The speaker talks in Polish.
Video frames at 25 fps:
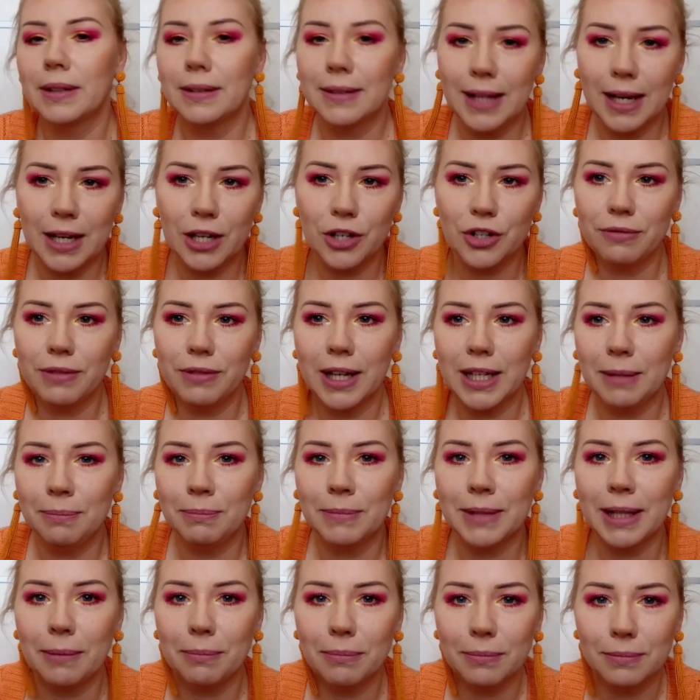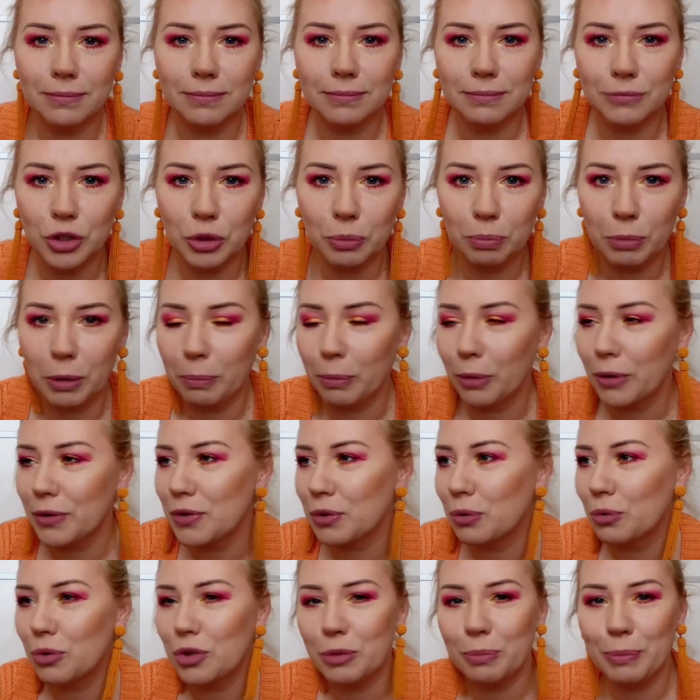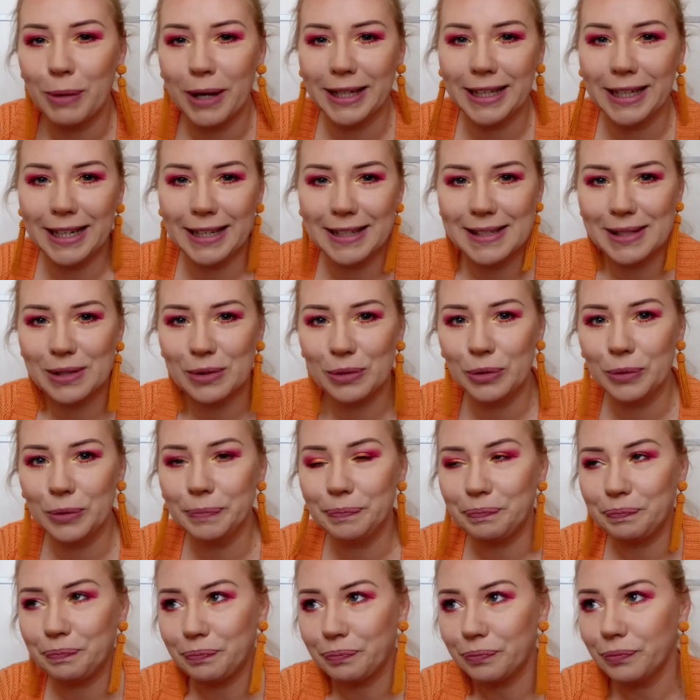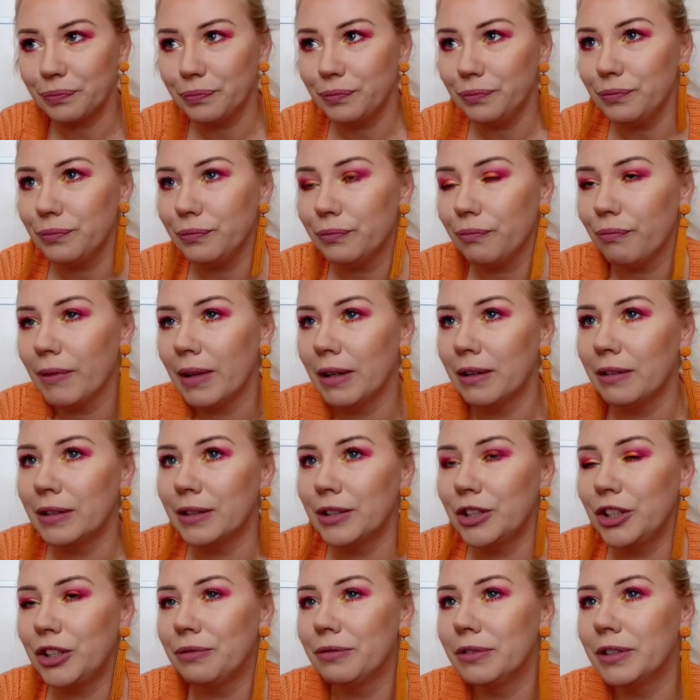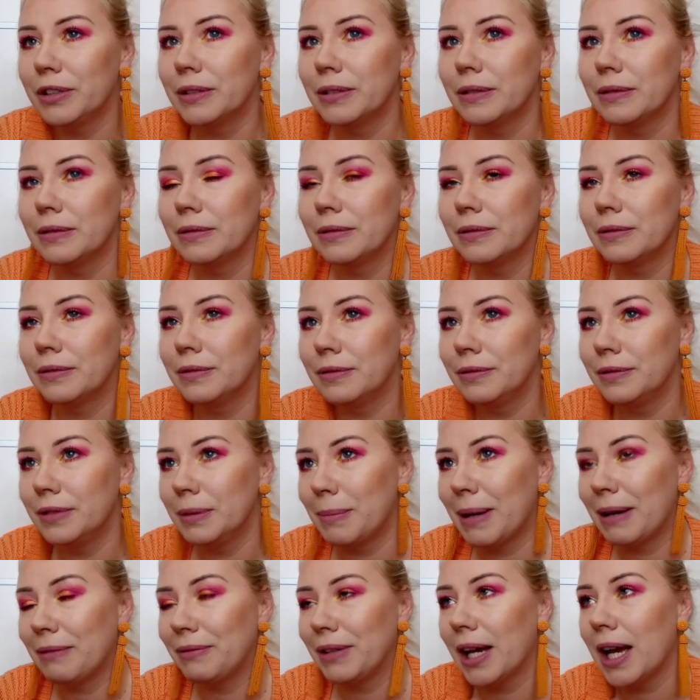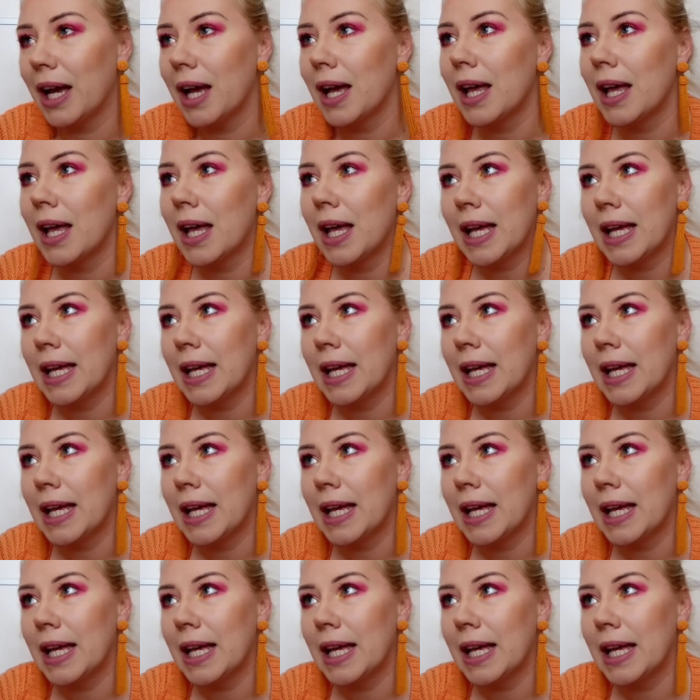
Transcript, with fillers: zależy w jakim tam, czy po polsku, czy po angielsku e, się wy, wymawia,